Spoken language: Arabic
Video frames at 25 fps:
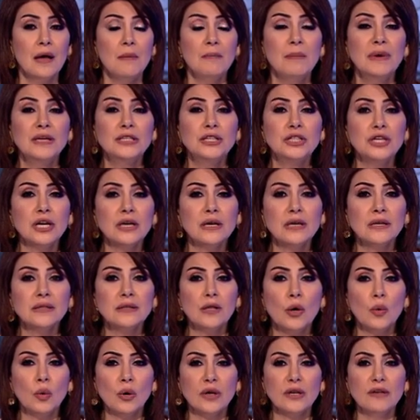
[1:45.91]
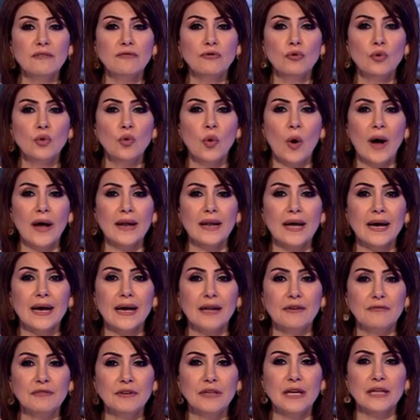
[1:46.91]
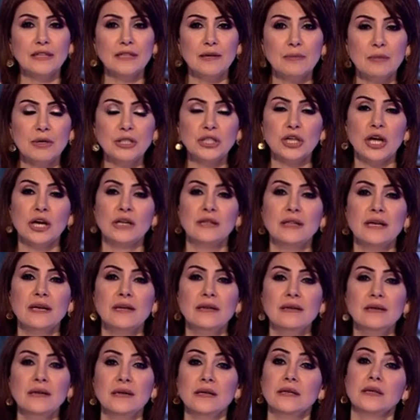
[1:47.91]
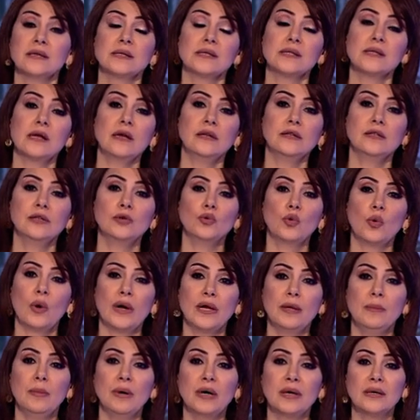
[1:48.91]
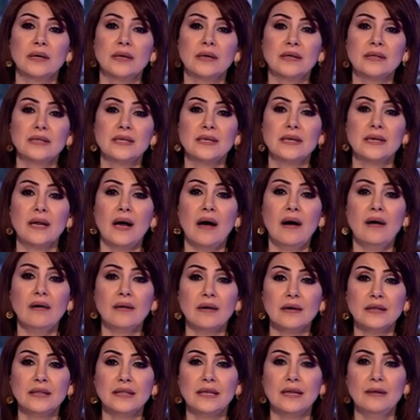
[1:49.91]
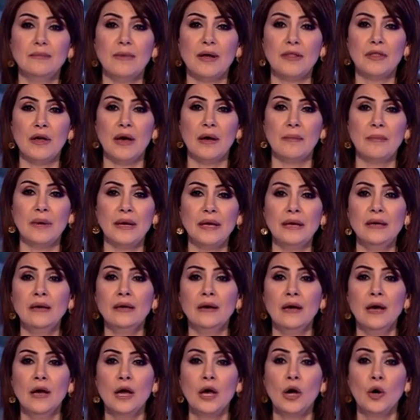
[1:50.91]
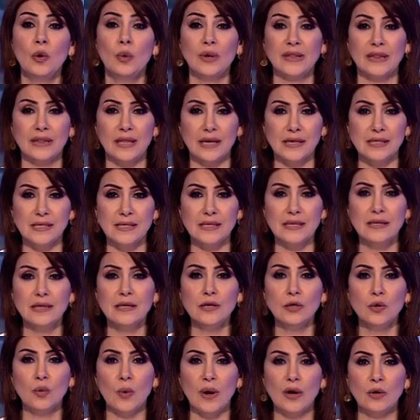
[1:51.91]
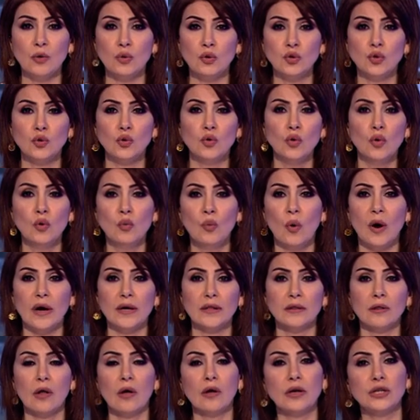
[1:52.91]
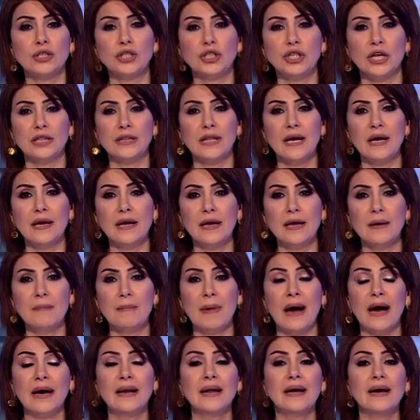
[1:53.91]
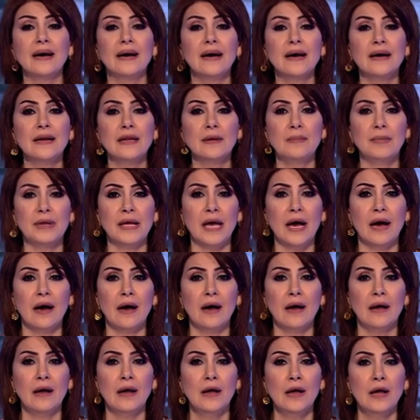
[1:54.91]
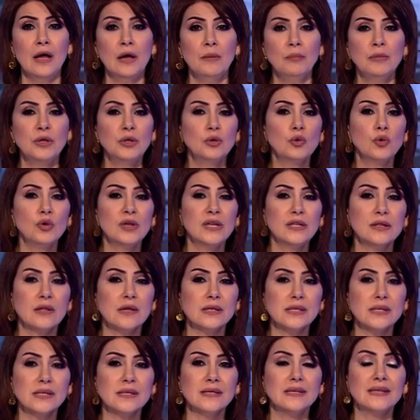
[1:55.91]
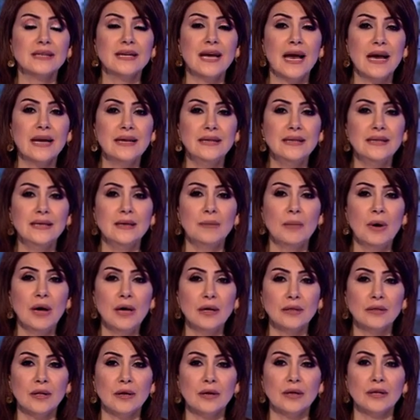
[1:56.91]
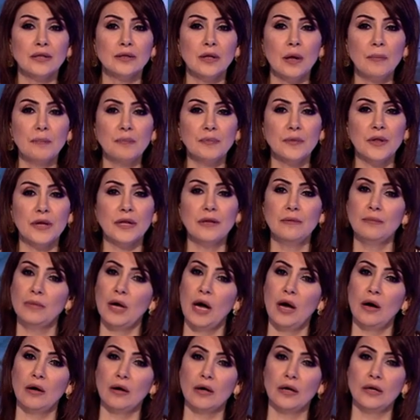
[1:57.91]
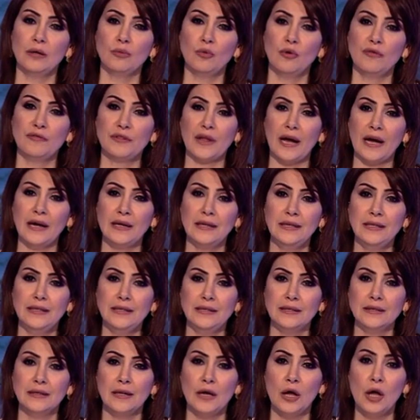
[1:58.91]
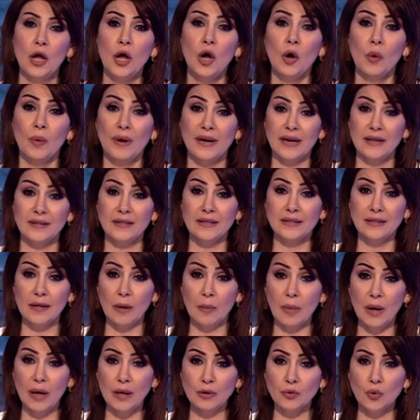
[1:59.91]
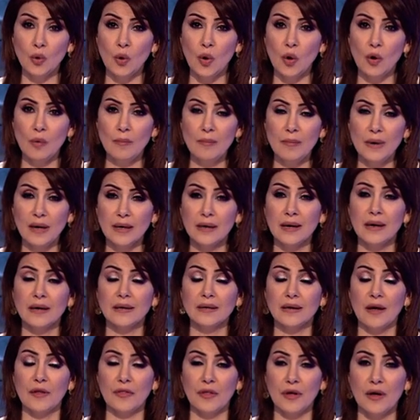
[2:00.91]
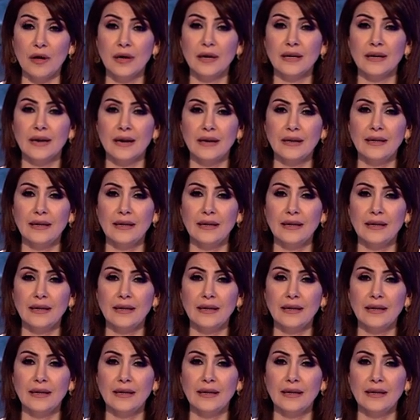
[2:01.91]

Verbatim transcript: من جرى توقيفه على خلفية مشهد يستحضر عبارات الحقن المذهبي والتكسير والهجوم وإطلاق الشتائم على غاربها من دون تسطير أي محضر ضبط بحق المفتعلين والذين بعضهم كان ظاهرا